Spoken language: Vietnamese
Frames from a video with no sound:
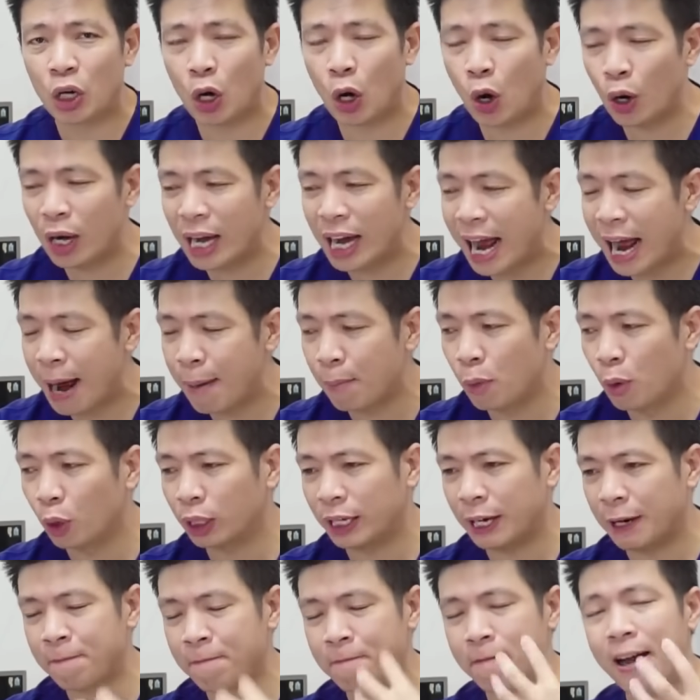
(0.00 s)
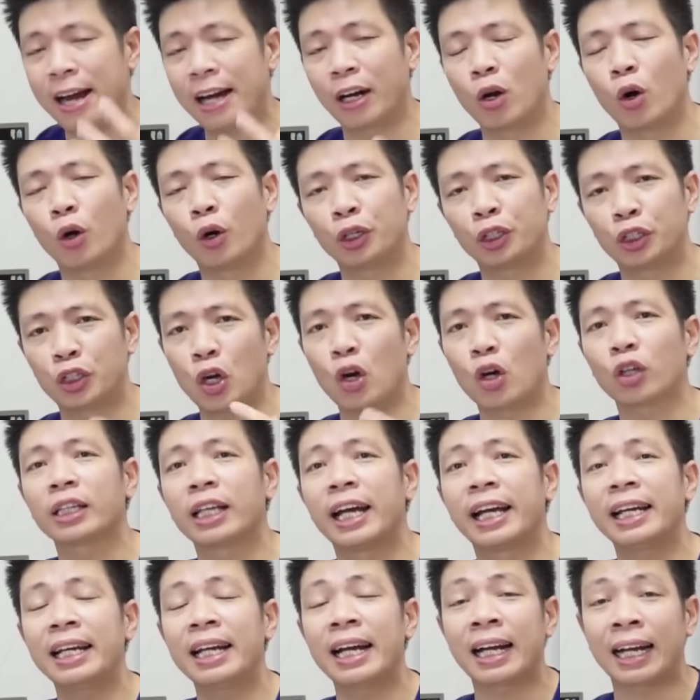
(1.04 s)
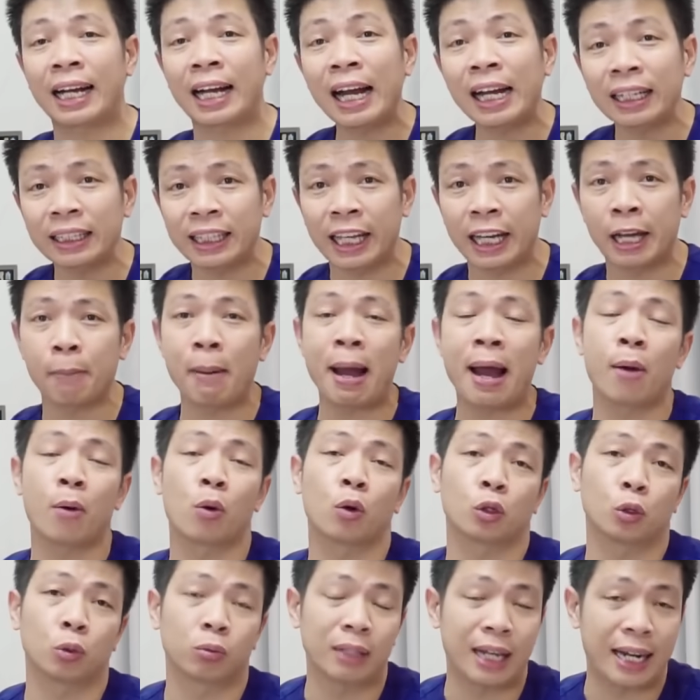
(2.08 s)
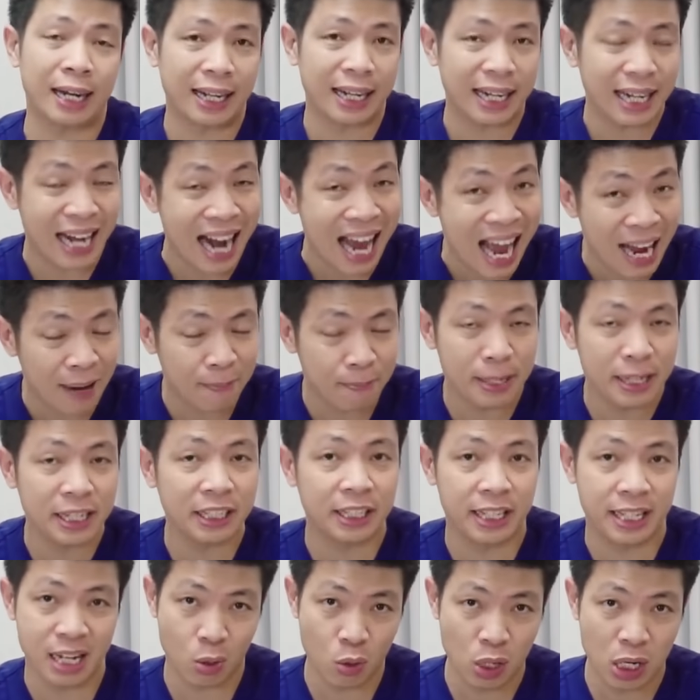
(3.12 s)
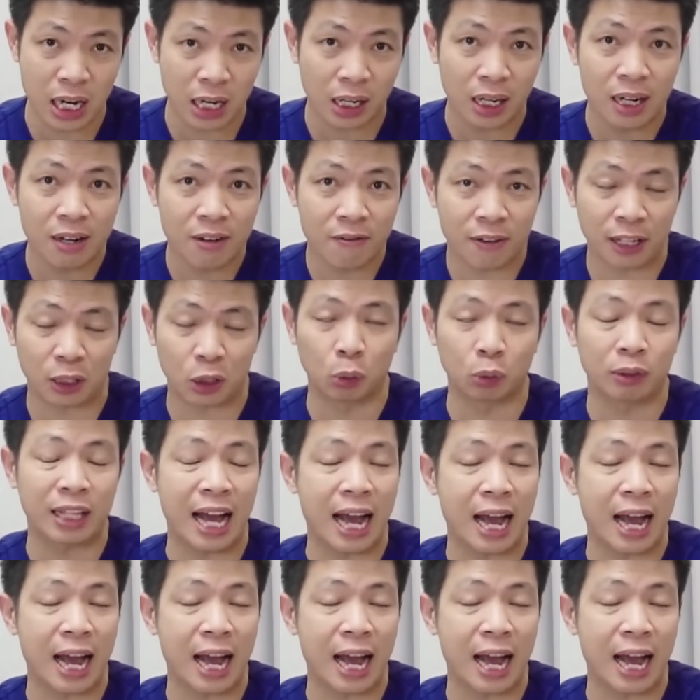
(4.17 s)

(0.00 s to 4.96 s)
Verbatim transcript: nó là một cái phản hồi cho thấy là các tế bào của chúng ta đang bị thiếu nước và chúng